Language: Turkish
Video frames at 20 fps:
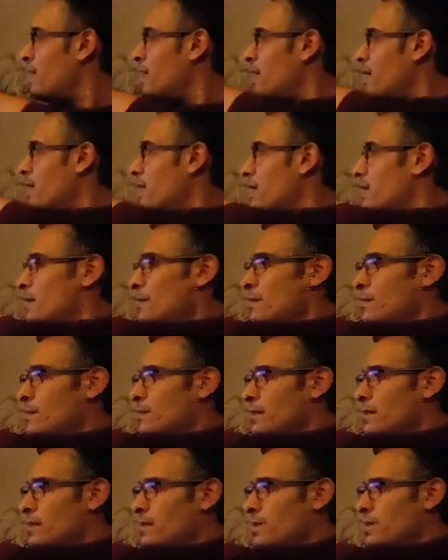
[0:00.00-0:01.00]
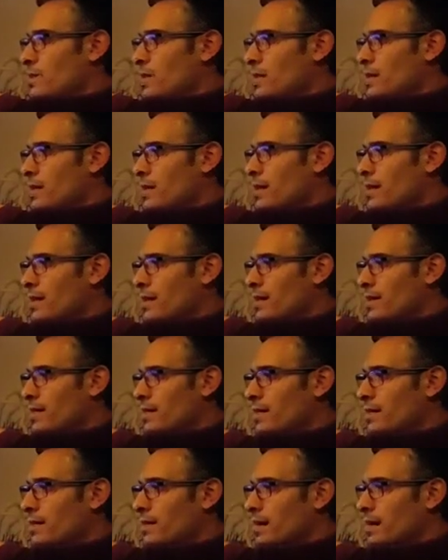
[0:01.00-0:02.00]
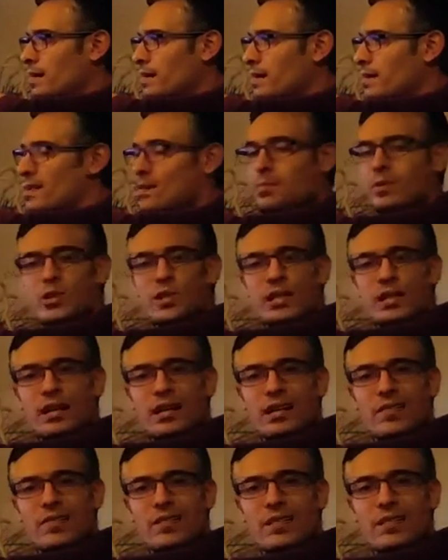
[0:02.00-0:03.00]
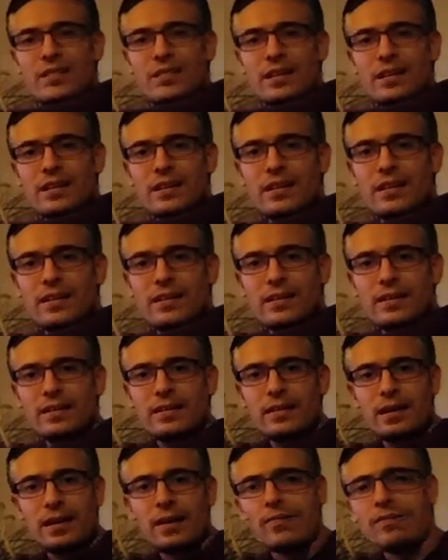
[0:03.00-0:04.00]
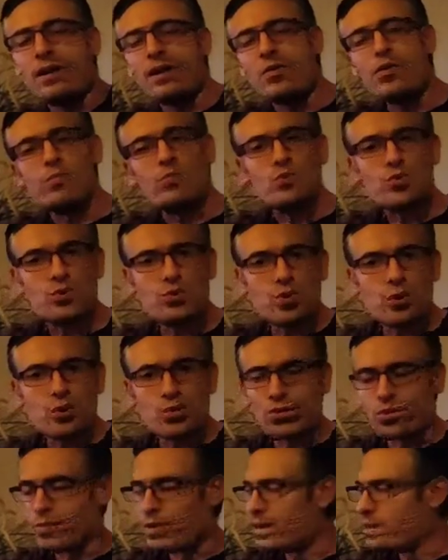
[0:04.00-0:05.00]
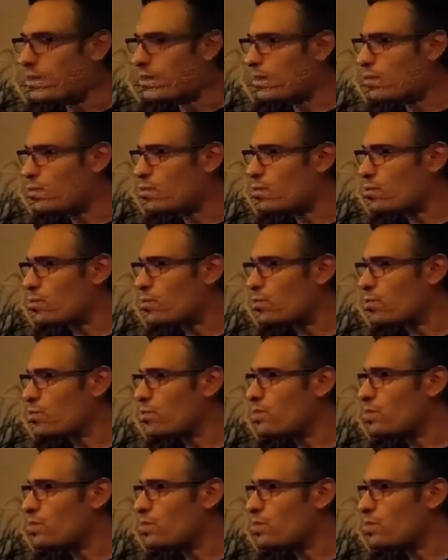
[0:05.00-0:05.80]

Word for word: Ee, bir şelale, e, tipi şelale filtre ile e, akvaryumumuzu döndürmeye çalışıyoruz.